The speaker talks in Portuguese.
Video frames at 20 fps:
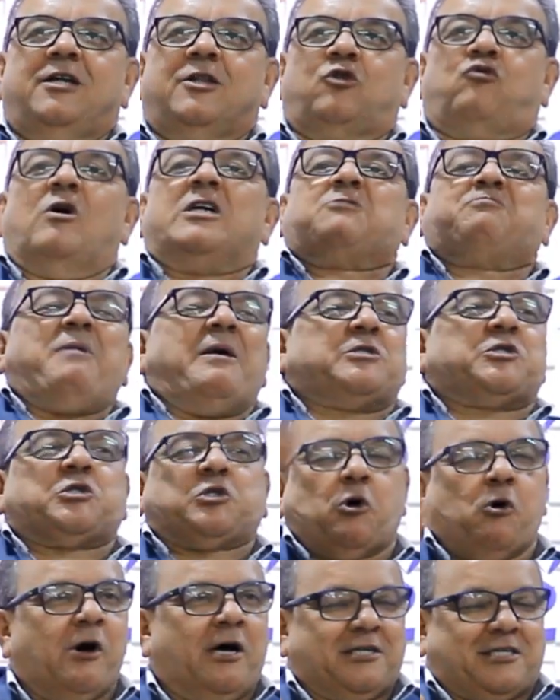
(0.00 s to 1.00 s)
duas
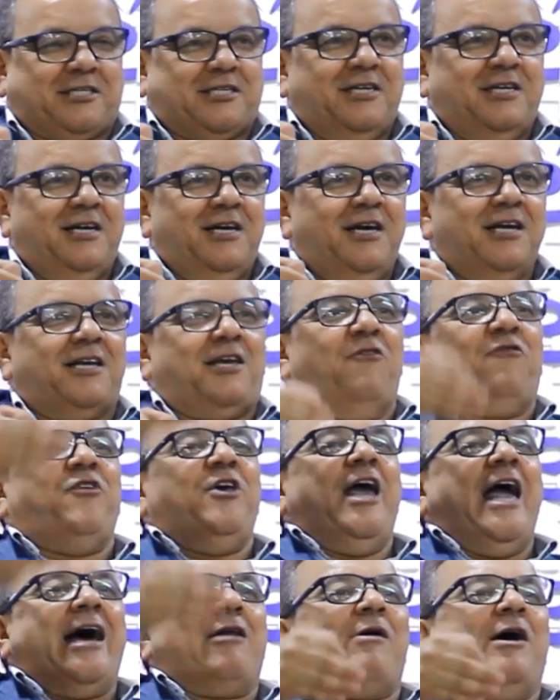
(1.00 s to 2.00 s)
pessoas que
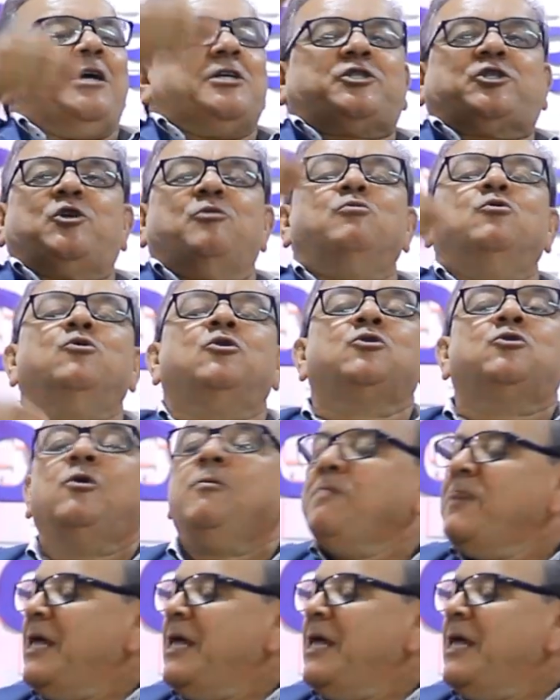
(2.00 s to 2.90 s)
vieram a este mundo